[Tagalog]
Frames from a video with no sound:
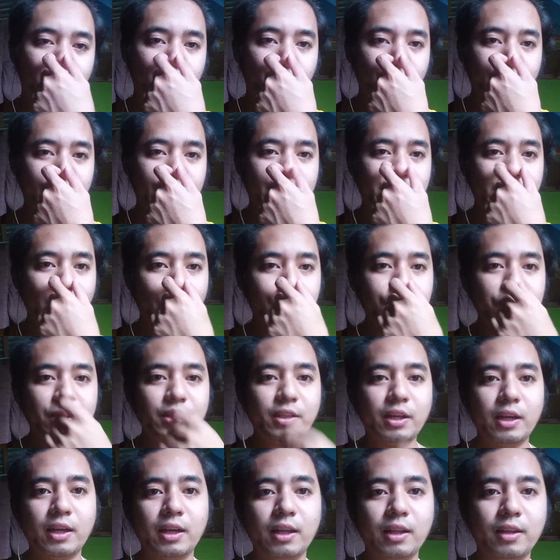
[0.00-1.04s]
with
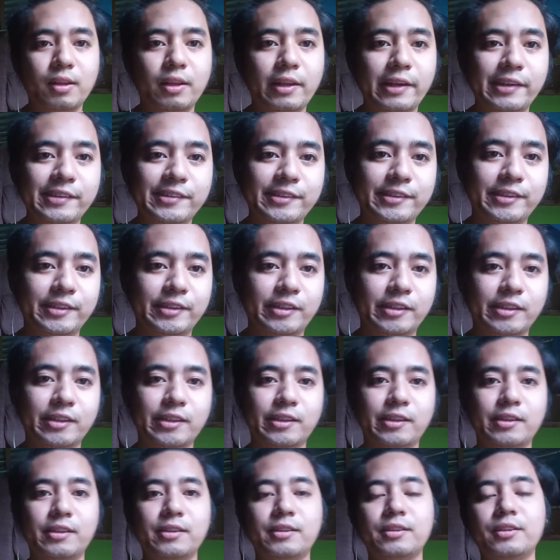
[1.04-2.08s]
capital letter